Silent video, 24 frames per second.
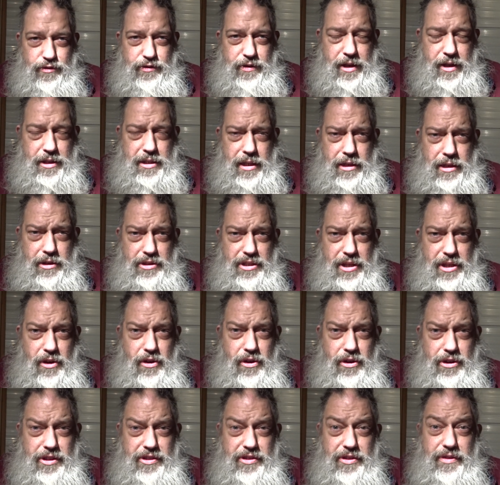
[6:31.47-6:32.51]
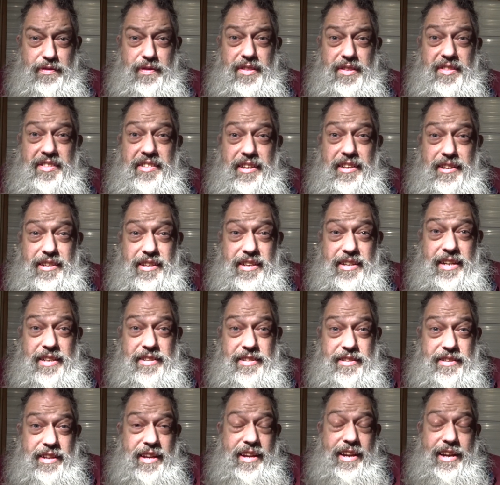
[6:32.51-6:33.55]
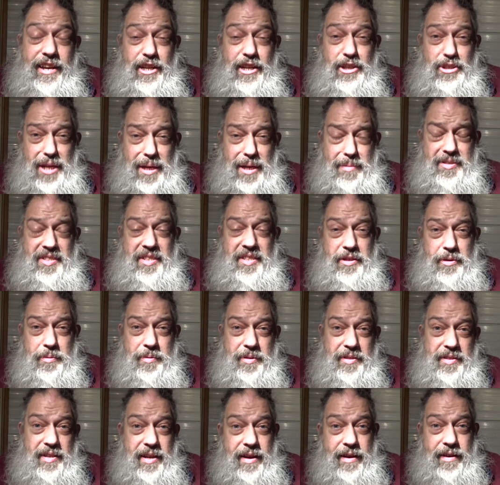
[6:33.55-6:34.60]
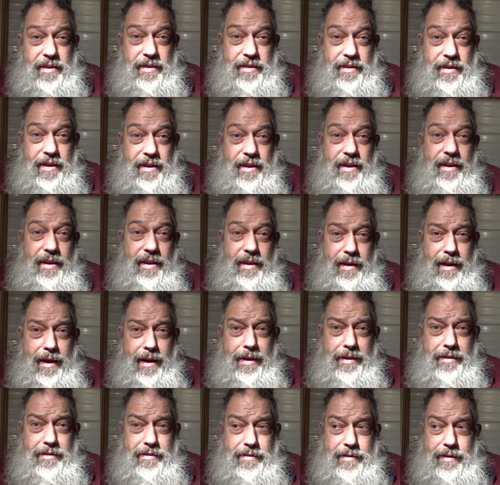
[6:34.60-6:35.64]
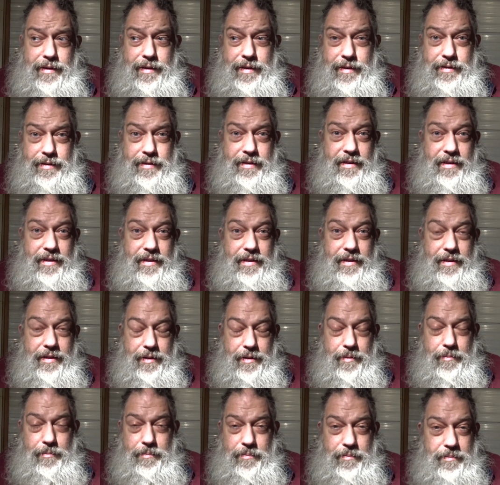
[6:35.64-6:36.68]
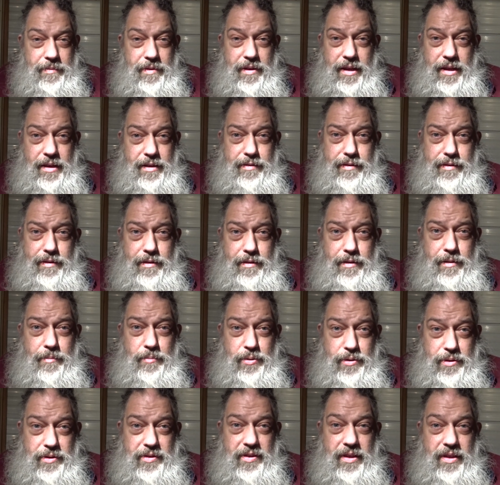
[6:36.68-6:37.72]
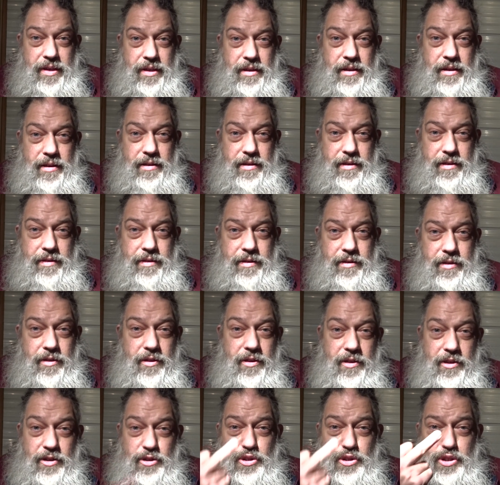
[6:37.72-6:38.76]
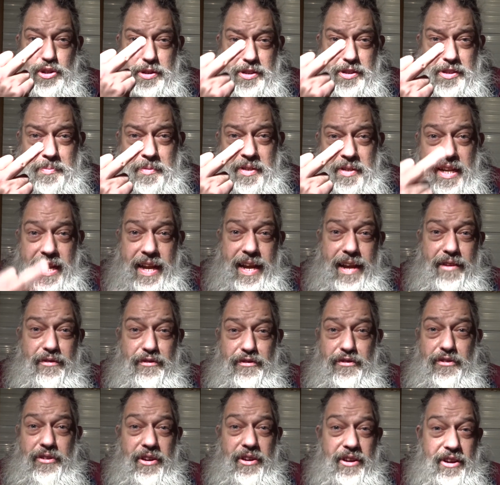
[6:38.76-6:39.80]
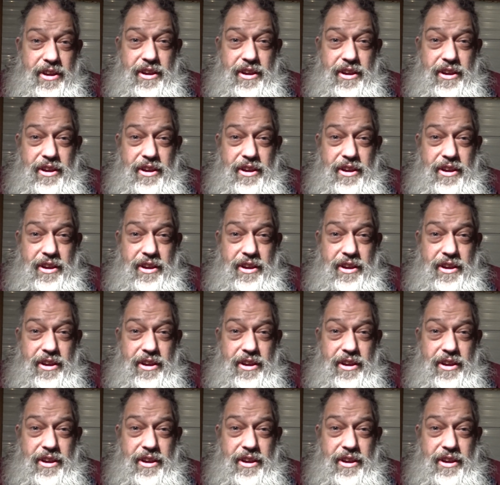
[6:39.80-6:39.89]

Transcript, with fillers: Vielleicht hat euch ja auch heute irgendwas den Tag gerettet. Schreibt es in die Kommentare. Liked, teilt. Den ganzen anderen Blödsinn. Ja. Ne? Tschüss mit F.